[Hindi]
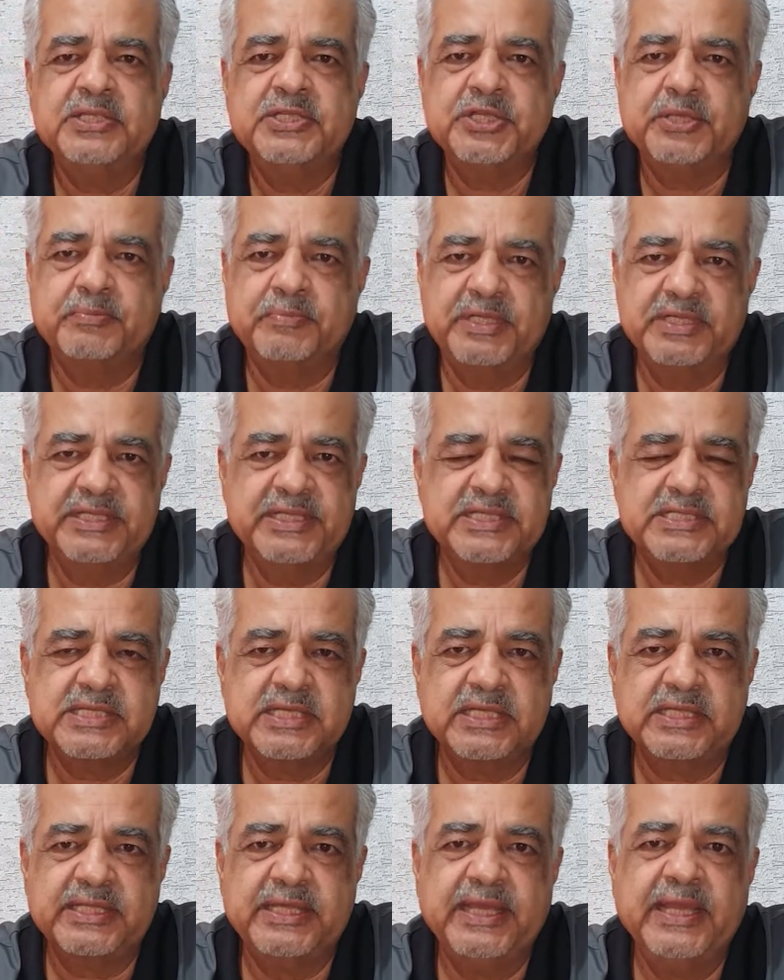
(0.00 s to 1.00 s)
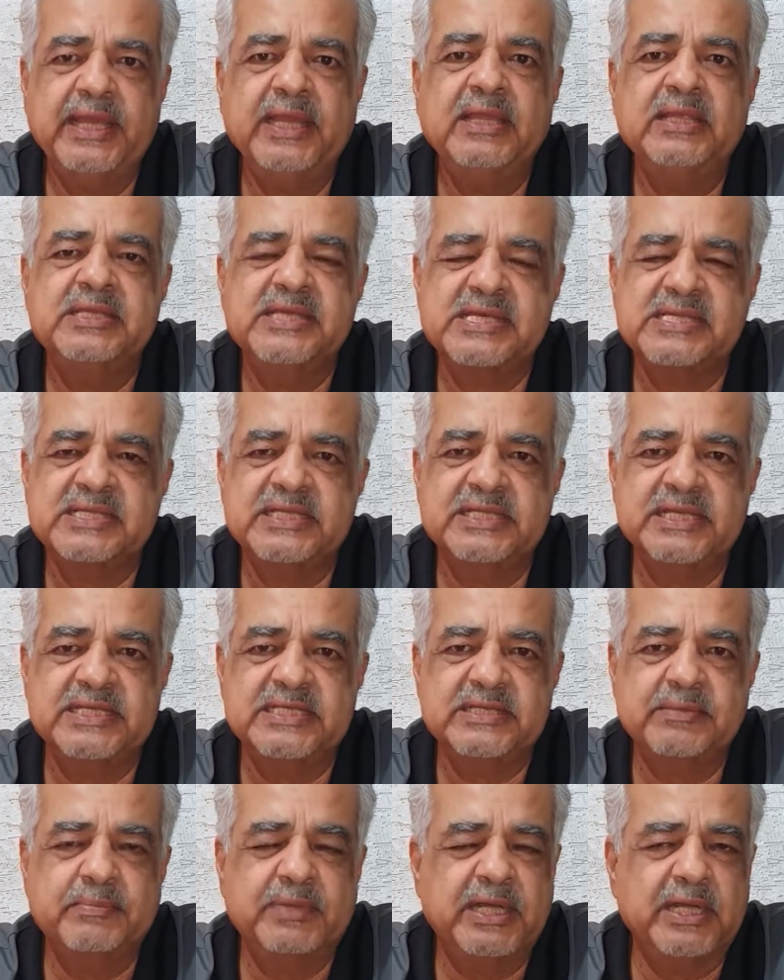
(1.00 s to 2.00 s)
चम्मच दे सकते हैं जैसे
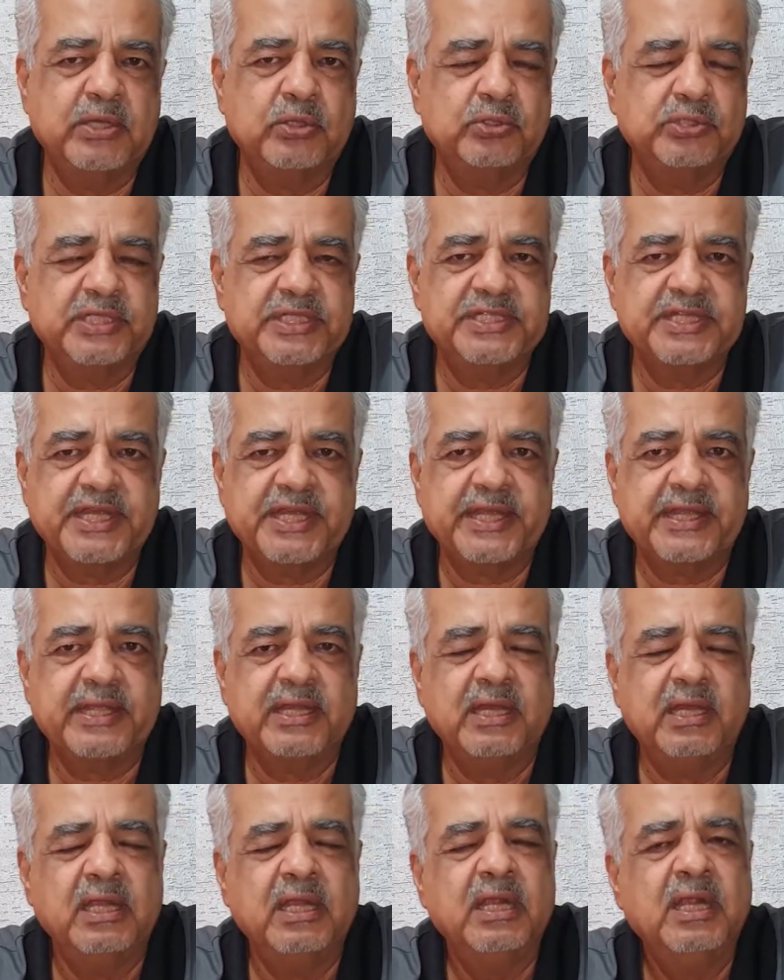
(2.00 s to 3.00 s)
जैसे बड़ा होता जाएगा